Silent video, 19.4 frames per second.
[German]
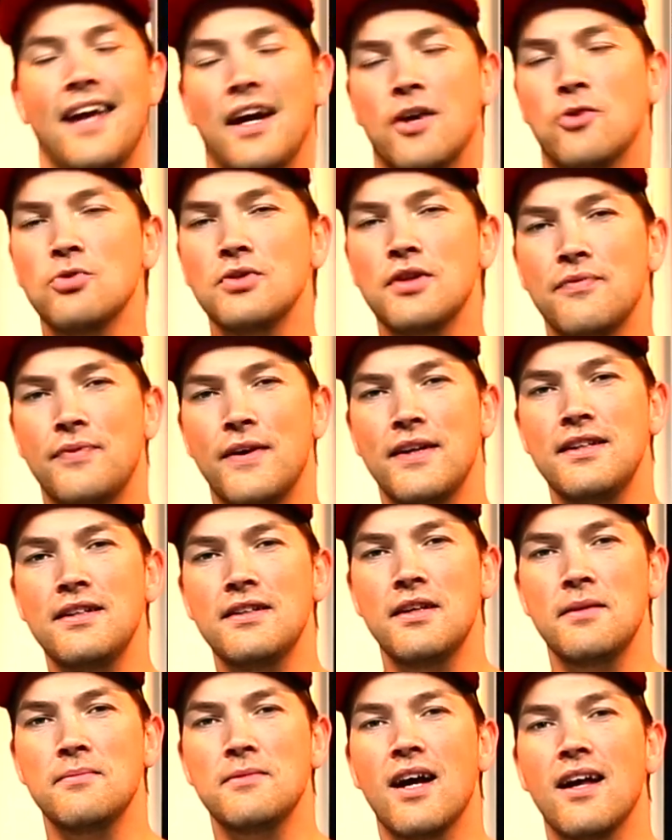Der Gute
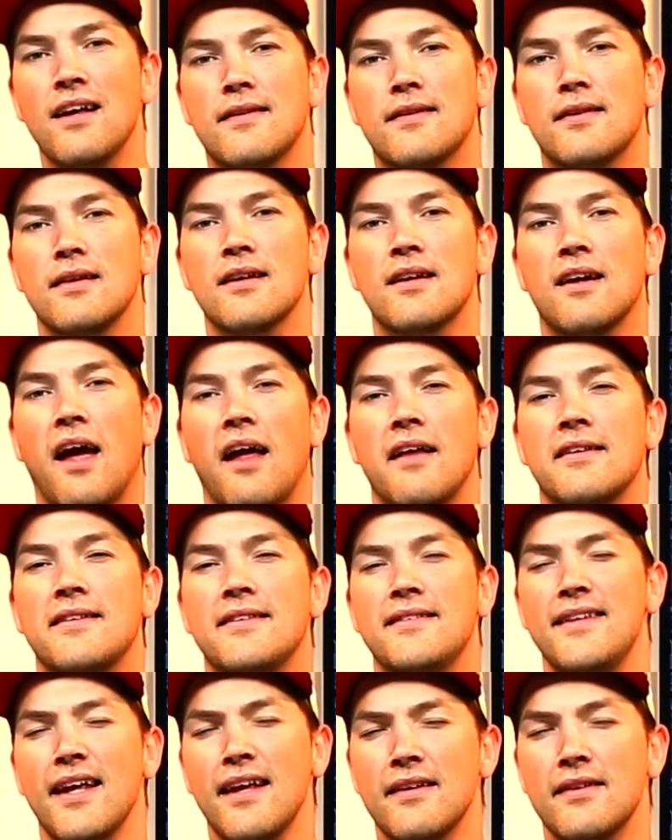verdient im Jahr ca.
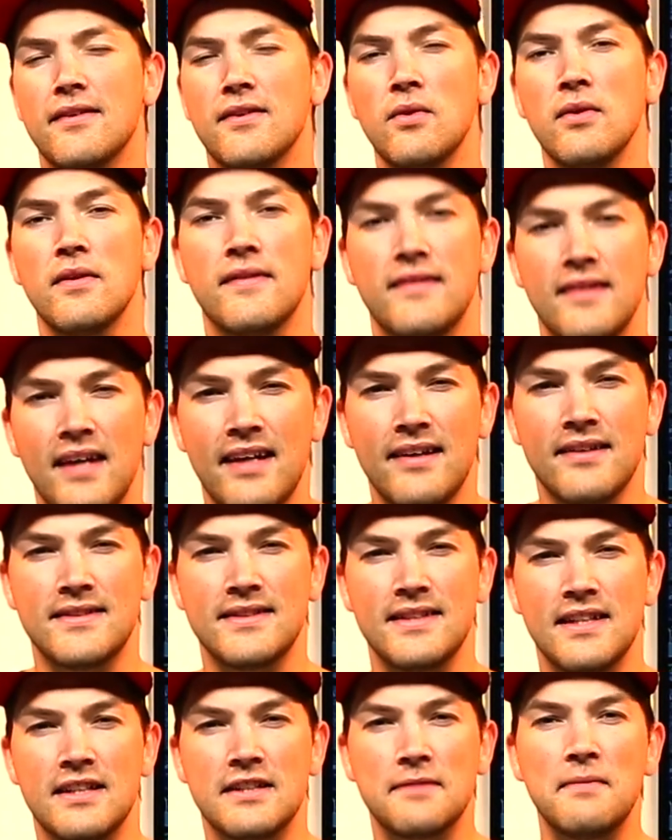
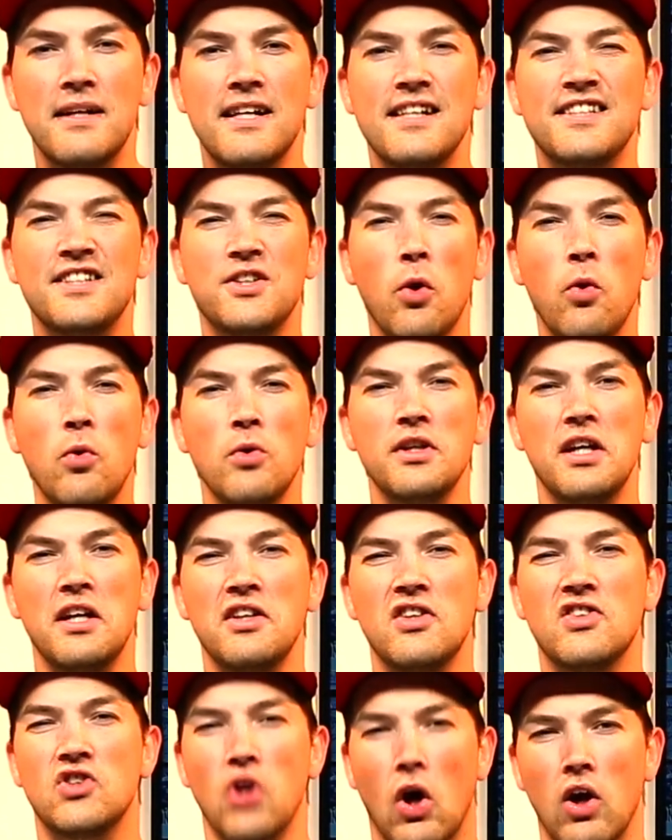66
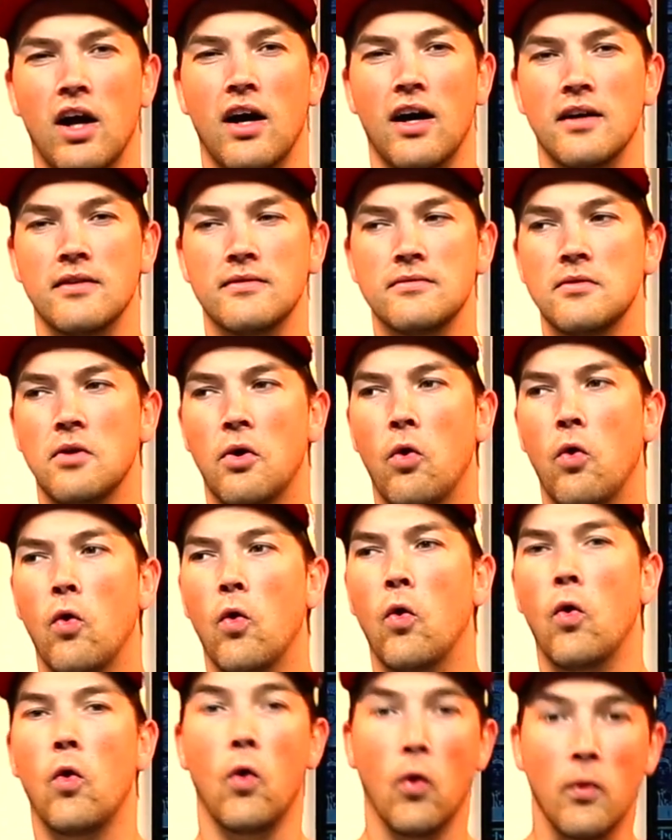Millionen Dollar.
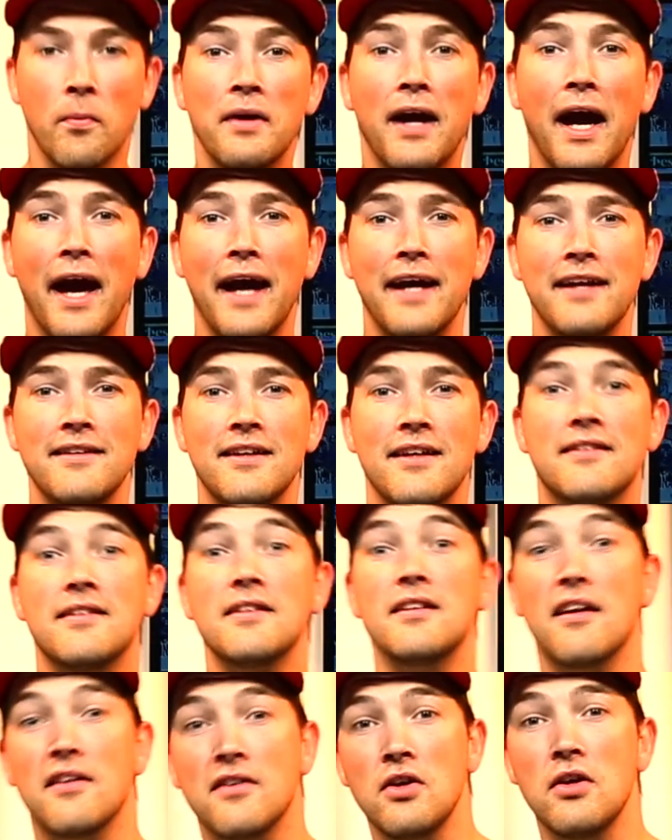Umgerechnet
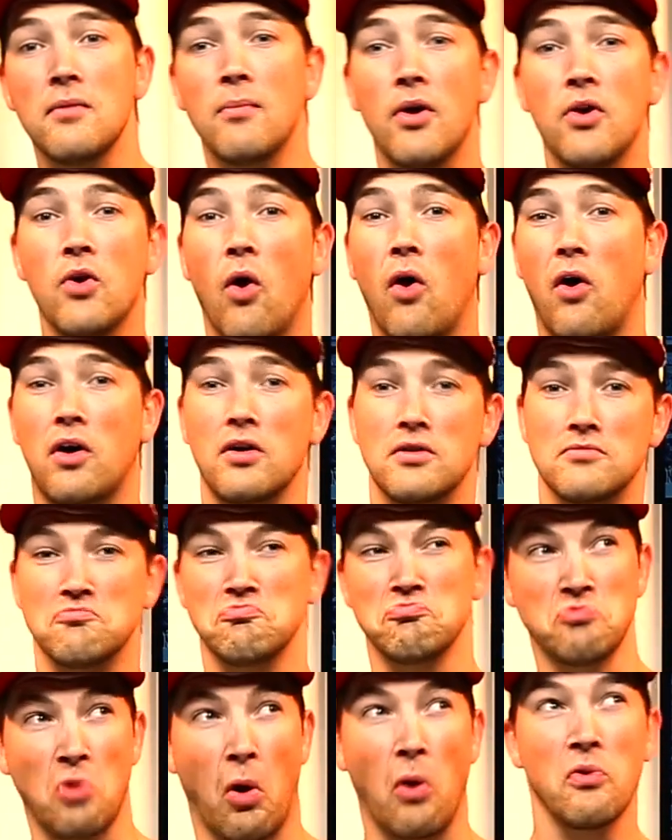sind das immer noch
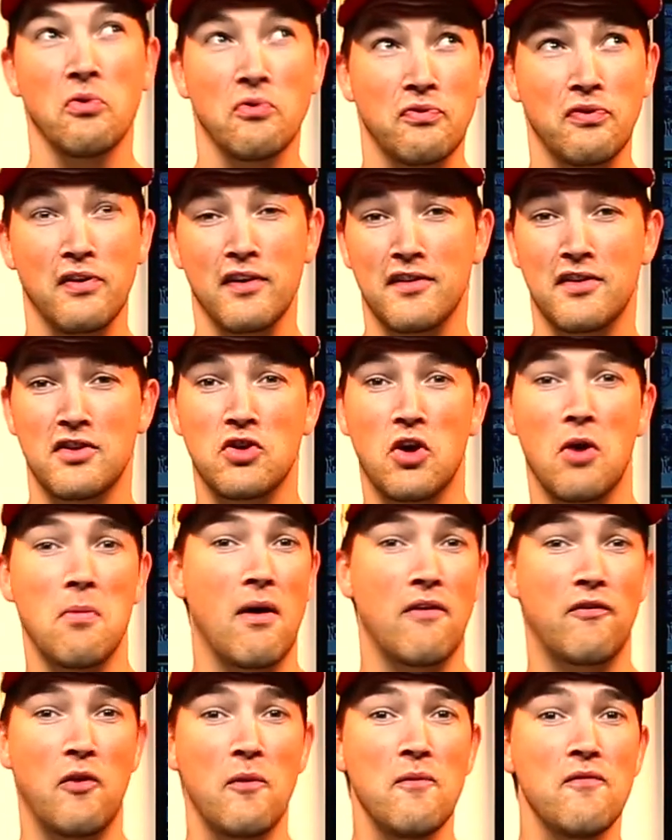
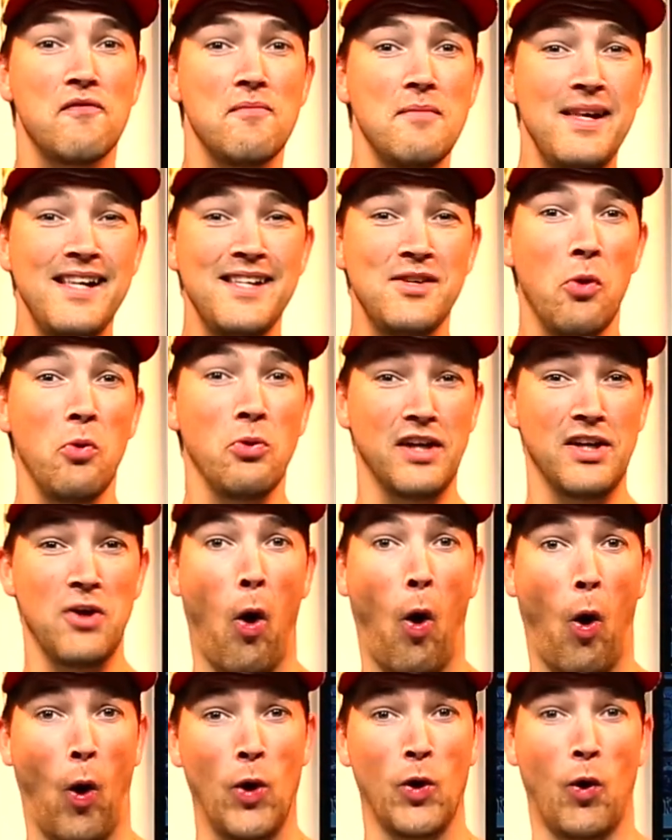49,5 Millionen
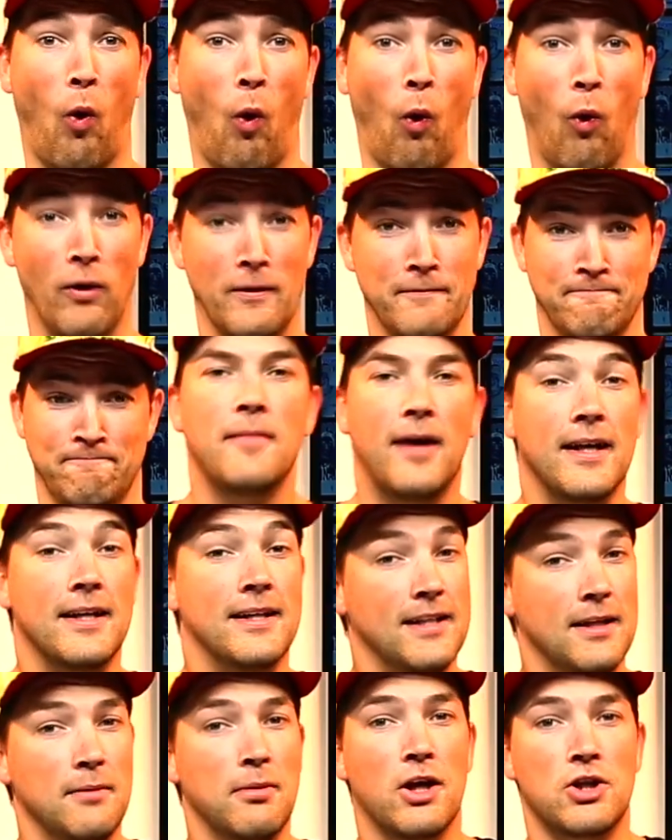Euro.
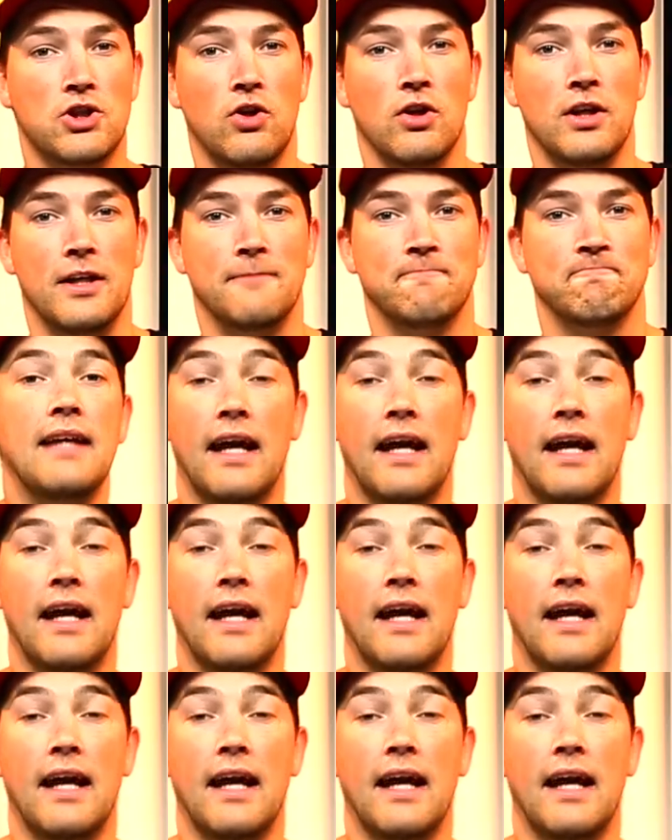Mein lieber Scholli.